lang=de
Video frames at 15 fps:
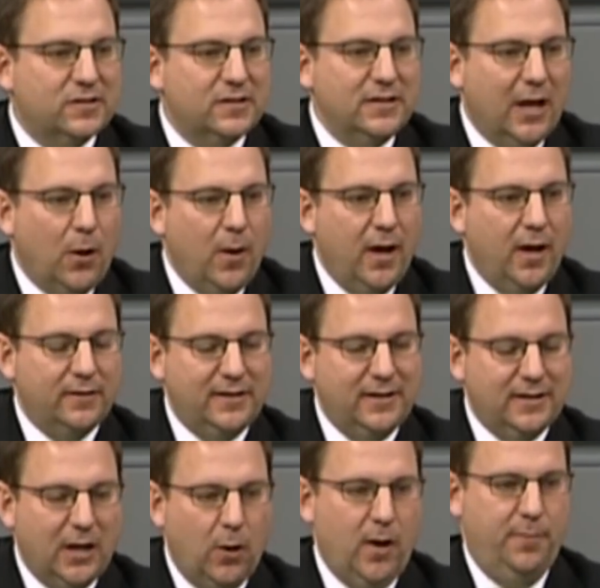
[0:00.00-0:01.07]
genauer, die
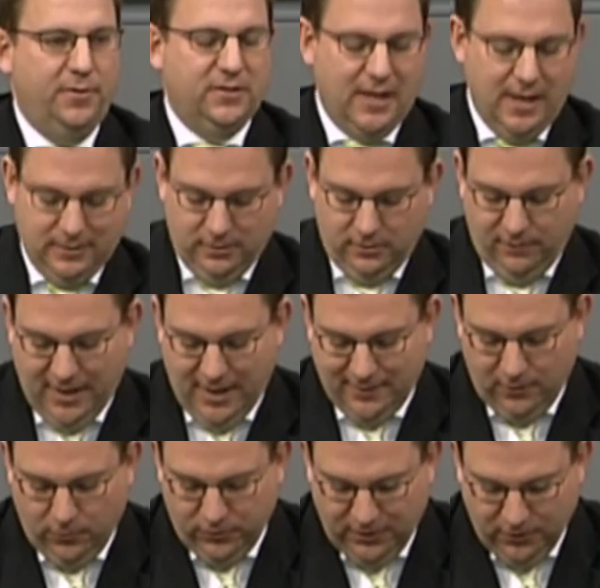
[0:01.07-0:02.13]
genauer betrachtet
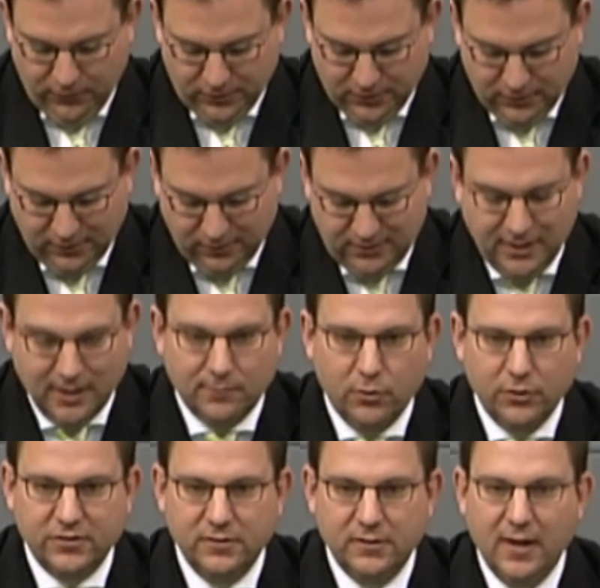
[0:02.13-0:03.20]
werden und die uns interessieren
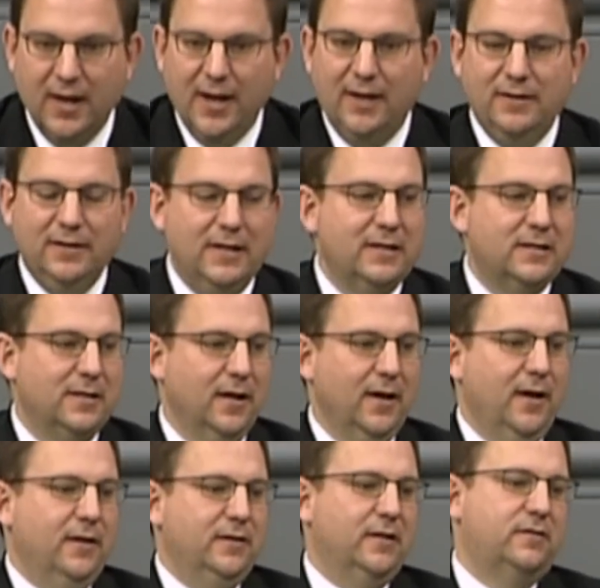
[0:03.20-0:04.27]
müssen, nicht
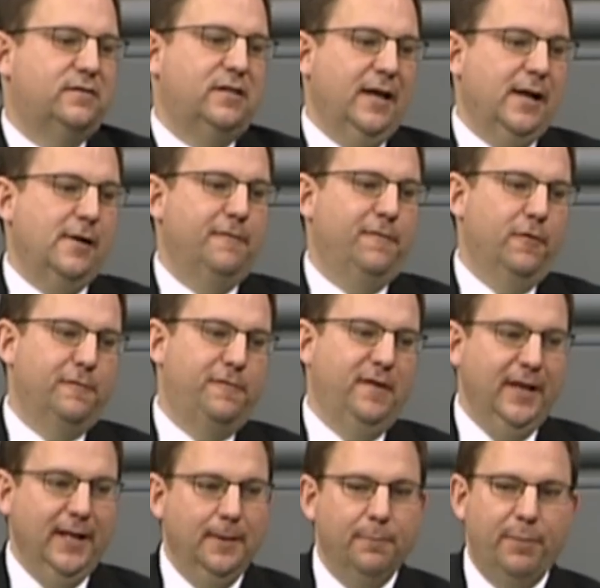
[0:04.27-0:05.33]
das Zählen von
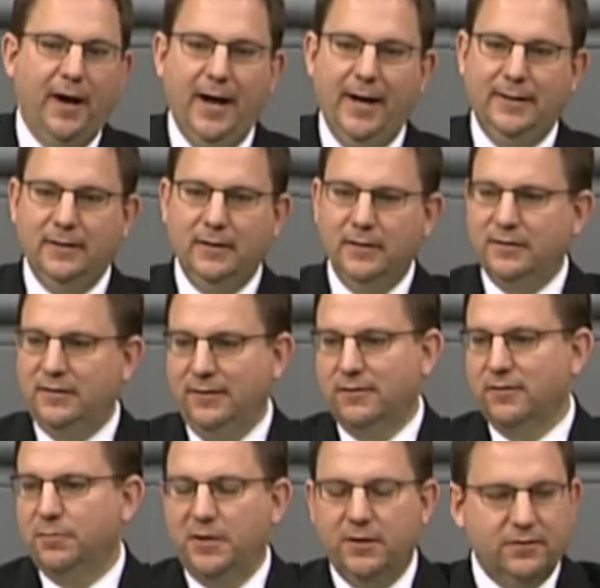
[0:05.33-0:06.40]
Fliegenbeinen.
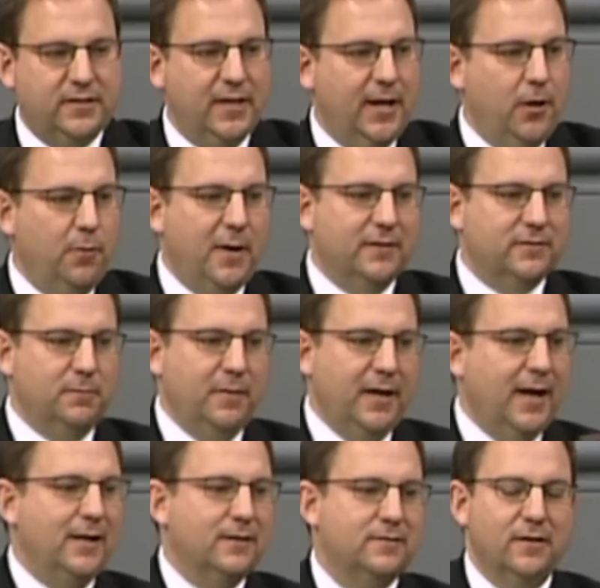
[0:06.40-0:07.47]
Dieses Ministerium hatte
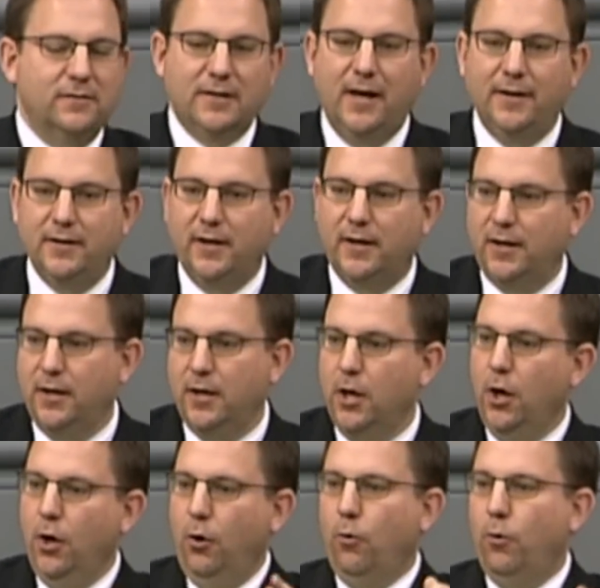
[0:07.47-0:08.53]
mehr als das andere
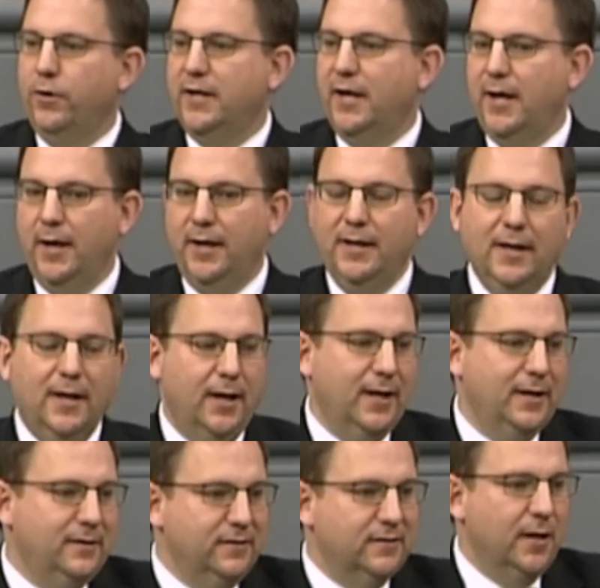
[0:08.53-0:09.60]
oder äh,
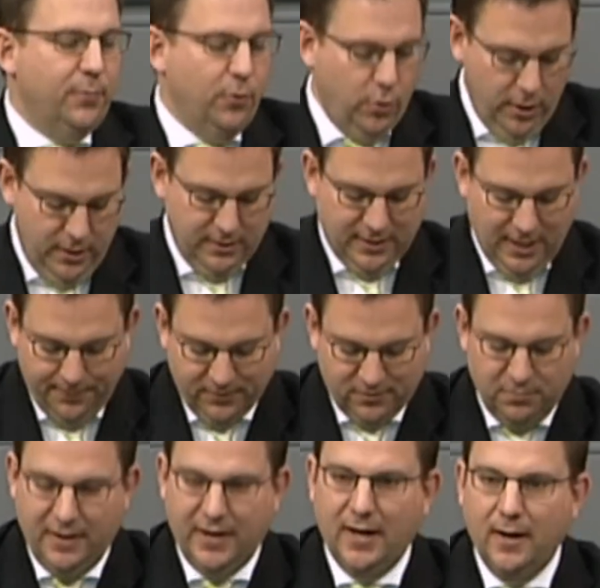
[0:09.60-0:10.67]
in dieser Behörde gab es
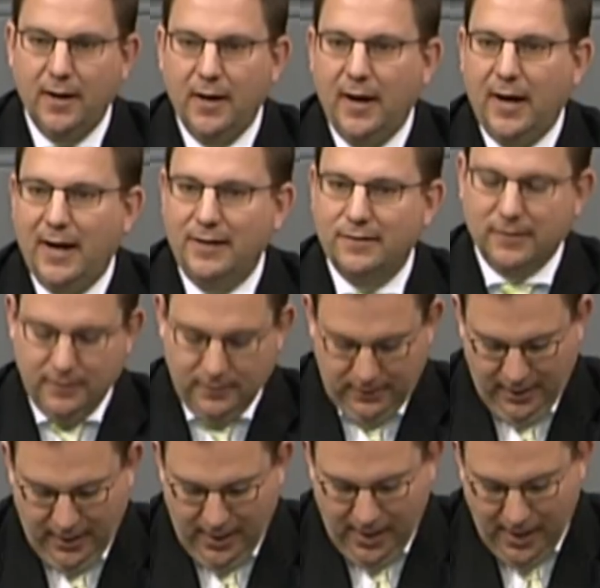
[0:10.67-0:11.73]
mehr als in
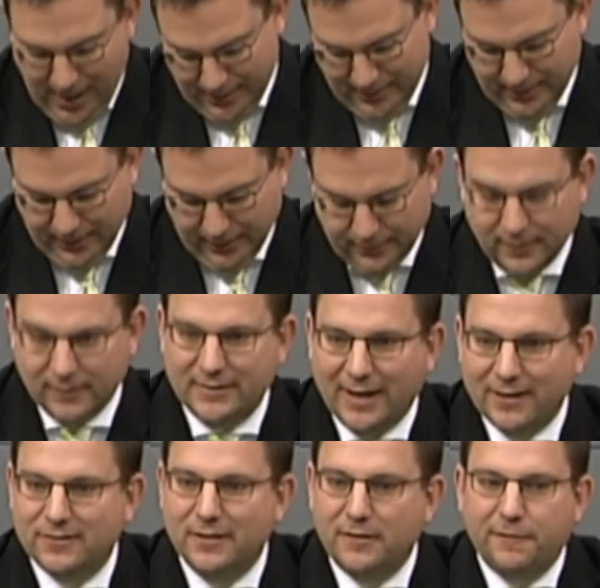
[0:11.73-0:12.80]
der anderen.
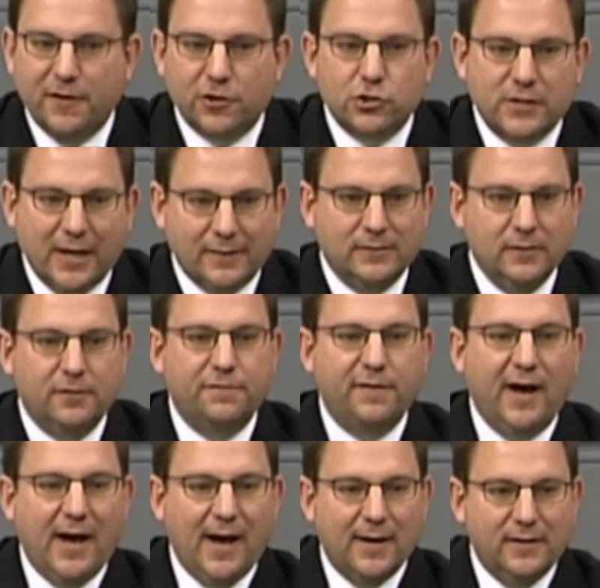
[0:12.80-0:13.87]
Das sind
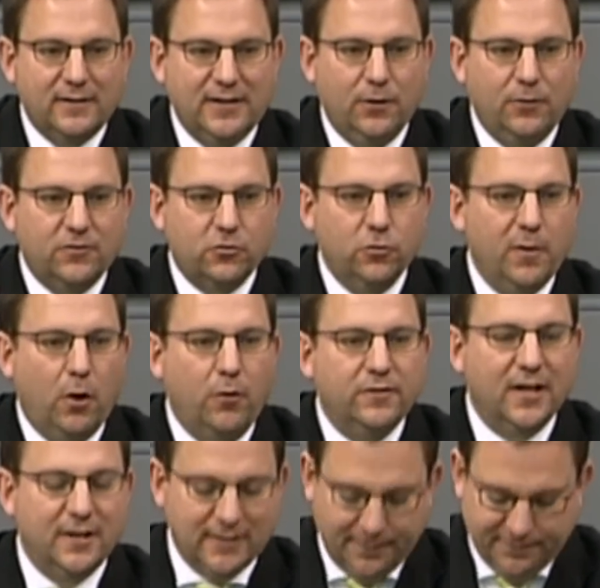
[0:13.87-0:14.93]
Verständnisfragen, die uns über
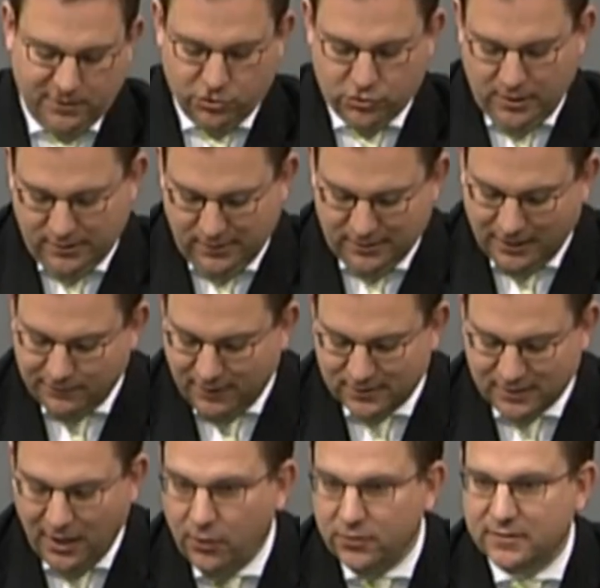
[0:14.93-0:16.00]
unser Selbstverständnis etwas
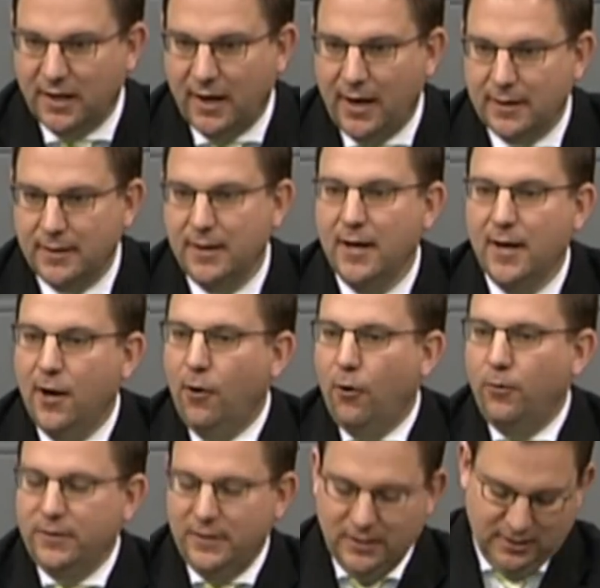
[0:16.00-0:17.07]
aussagen
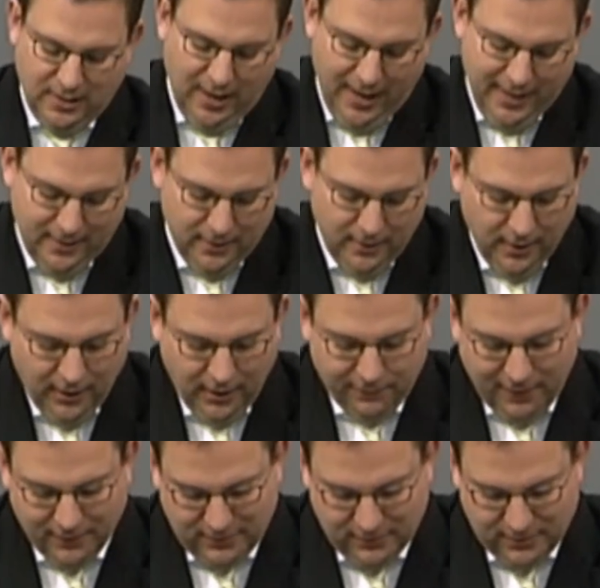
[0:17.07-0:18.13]
und nicht reine
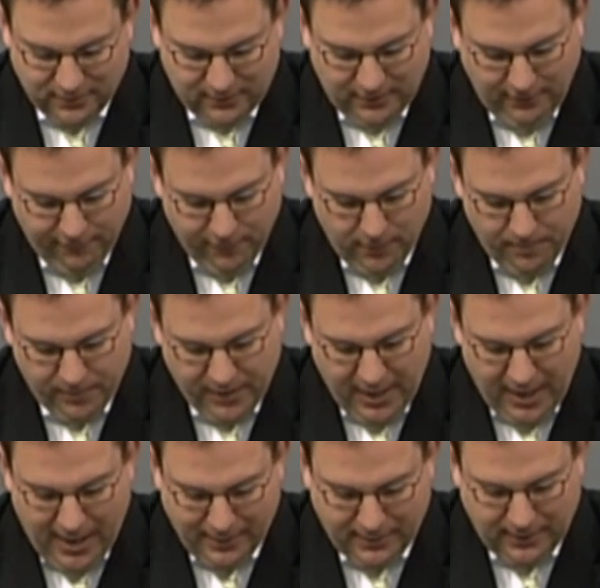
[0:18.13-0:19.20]
quantitative
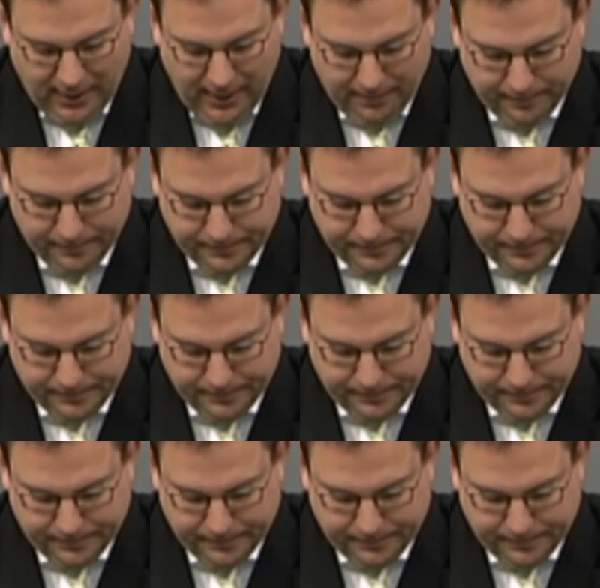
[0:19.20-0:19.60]
Angaben.